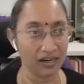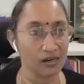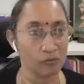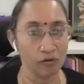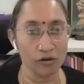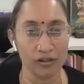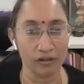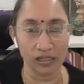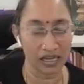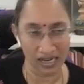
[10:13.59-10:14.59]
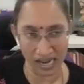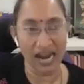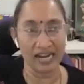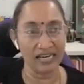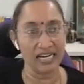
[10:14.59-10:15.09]
ரெண்டு மூணு நிறைய
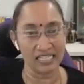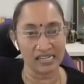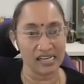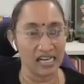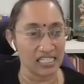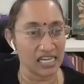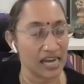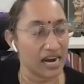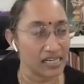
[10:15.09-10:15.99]
கேட்டகரிஸ் இருக்கு அஞ்சாறு